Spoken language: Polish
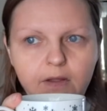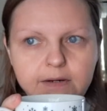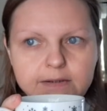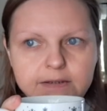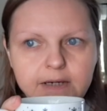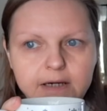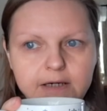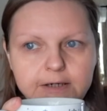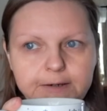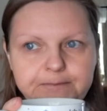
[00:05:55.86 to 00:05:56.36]

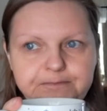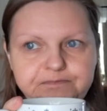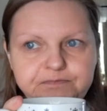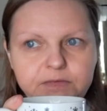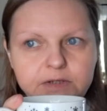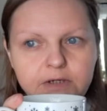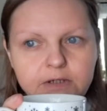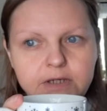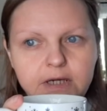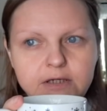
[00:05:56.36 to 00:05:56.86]
Tak.
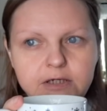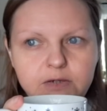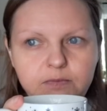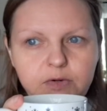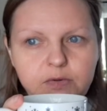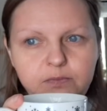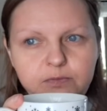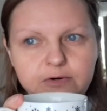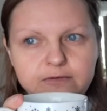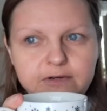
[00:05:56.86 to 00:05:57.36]
I taki
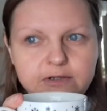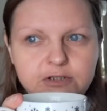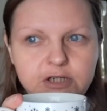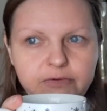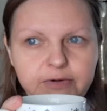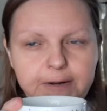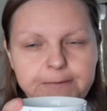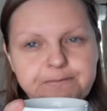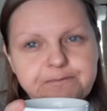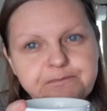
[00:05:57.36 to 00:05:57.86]
bym
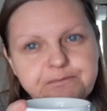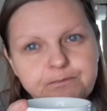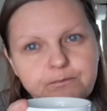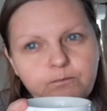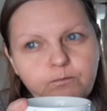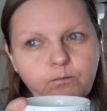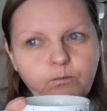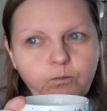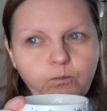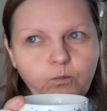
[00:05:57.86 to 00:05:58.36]
powiedziała,
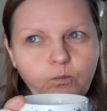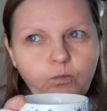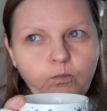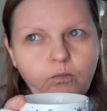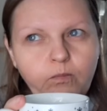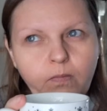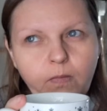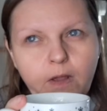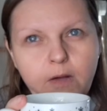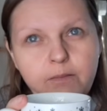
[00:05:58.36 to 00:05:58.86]

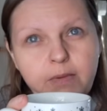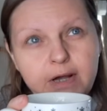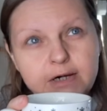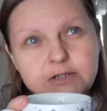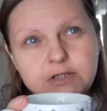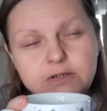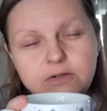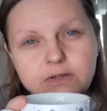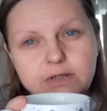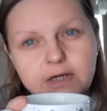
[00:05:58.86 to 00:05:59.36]
mm,
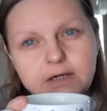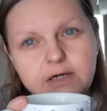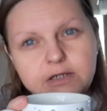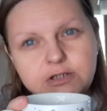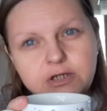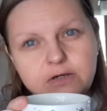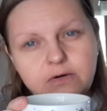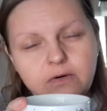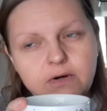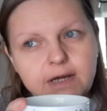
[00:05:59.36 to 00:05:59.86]
bardziej to taka
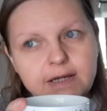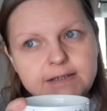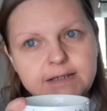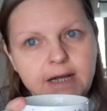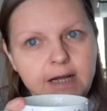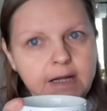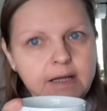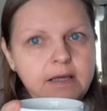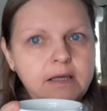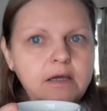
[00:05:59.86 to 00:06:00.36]

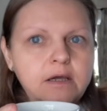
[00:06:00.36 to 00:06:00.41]
czekolada